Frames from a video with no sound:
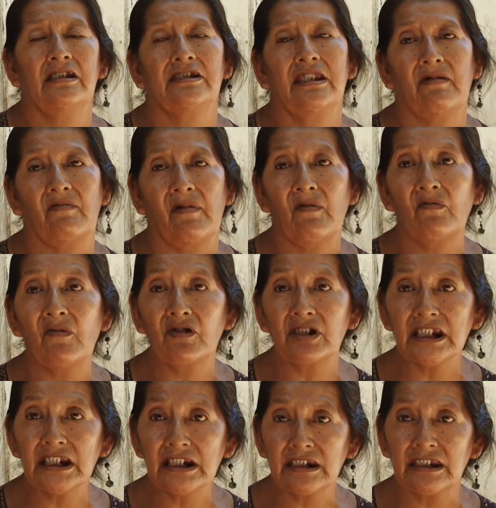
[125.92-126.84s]
Se va a
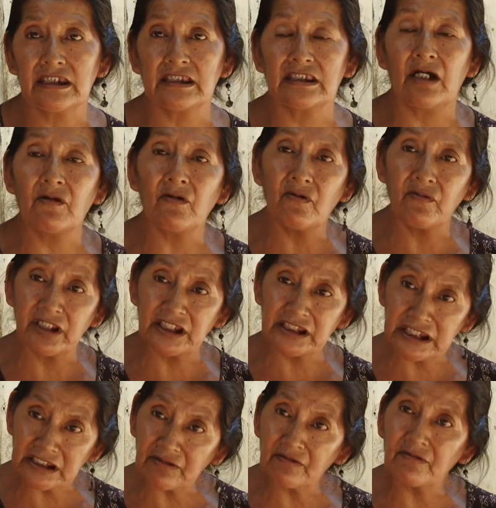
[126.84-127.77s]
morir y está
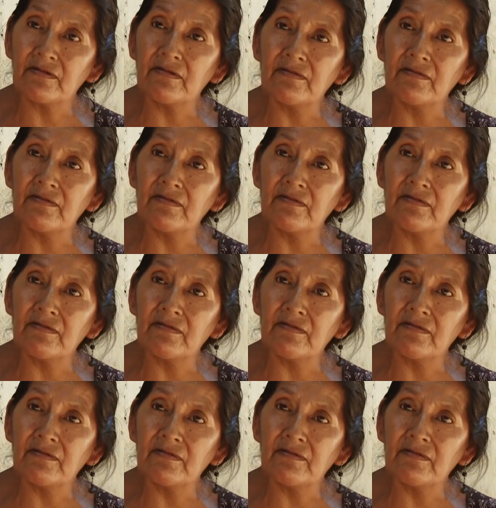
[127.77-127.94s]
jovencito.